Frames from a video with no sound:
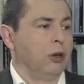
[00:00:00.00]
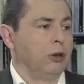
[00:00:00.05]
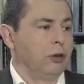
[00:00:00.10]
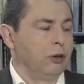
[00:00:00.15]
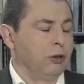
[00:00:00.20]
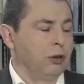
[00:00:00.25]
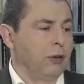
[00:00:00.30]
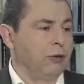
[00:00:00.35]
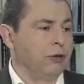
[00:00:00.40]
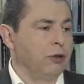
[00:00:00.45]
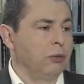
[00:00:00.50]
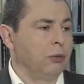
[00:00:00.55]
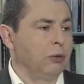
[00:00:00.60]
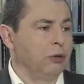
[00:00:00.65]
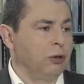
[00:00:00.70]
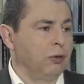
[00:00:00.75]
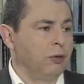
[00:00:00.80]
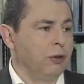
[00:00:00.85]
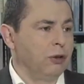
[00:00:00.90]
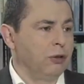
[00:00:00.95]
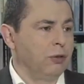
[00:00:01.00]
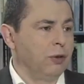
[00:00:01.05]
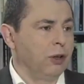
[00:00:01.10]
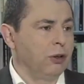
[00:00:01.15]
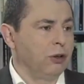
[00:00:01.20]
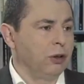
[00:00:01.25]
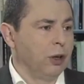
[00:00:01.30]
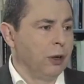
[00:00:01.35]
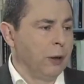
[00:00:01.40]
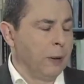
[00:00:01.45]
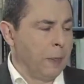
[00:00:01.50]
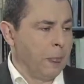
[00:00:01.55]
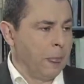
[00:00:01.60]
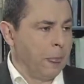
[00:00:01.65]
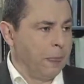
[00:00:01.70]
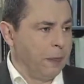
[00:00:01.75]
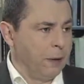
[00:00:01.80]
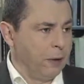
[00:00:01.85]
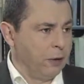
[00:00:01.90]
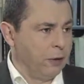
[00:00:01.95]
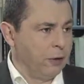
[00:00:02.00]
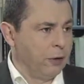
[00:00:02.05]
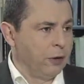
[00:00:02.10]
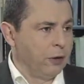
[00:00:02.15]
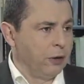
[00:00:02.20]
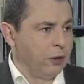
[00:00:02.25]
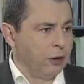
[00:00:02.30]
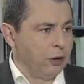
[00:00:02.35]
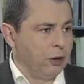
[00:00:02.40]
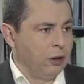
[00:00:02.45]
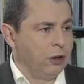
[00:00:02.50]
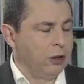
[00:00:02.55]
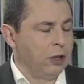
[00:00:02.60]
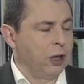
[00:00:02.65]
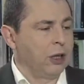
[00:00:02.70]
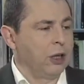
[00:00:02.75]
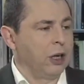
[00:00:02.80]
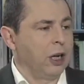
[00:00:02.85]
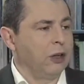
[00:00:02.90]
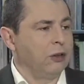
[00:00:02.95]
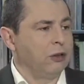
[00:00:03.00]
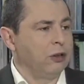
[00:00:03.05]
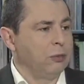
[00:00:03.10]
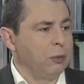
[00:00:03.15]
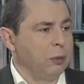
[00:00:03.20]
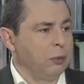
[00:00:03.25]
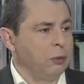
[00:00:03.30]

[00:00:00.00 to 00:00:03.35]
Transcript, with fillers: co zawsze może wezwać do integracji,